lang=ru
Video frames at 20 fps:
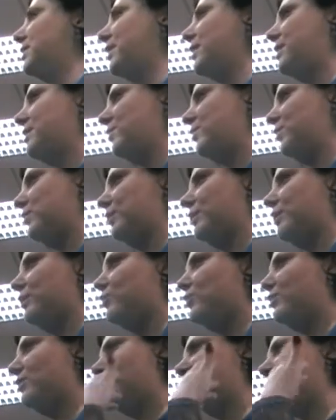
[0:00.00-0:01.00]
какие-нибудь
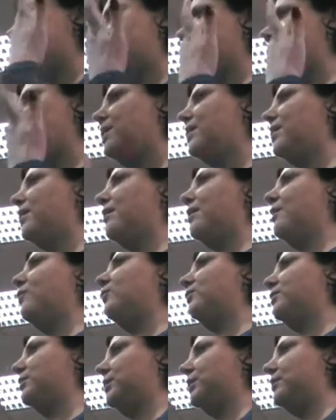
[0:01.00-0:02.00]
аналогии в столетней
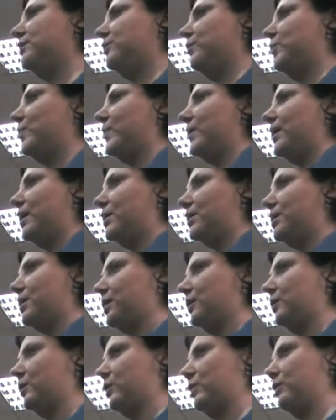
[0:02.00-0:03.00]
какой-то, да, такой
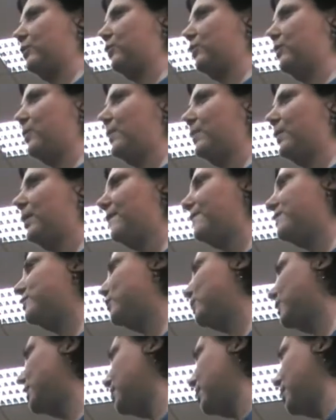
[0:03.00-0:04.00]
практике, которая была. В
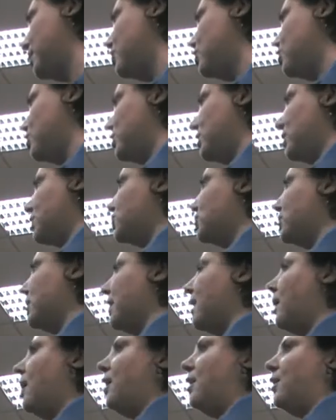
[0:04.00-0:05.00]
столетней я ничего не
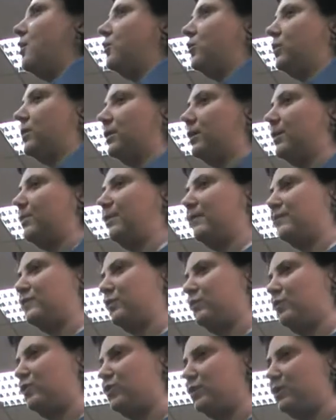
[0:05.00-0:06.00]
нашла, но когда была
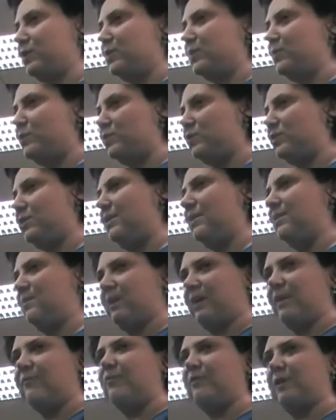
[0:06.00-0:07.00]
включение с Брюсселем,
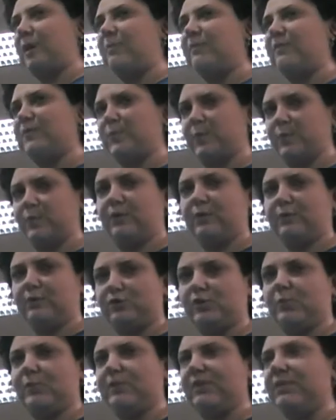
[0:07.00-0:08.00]
я вот как бы вспомнила то,
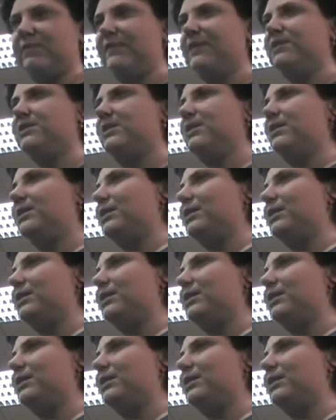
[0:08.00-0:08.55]
что было 200 лет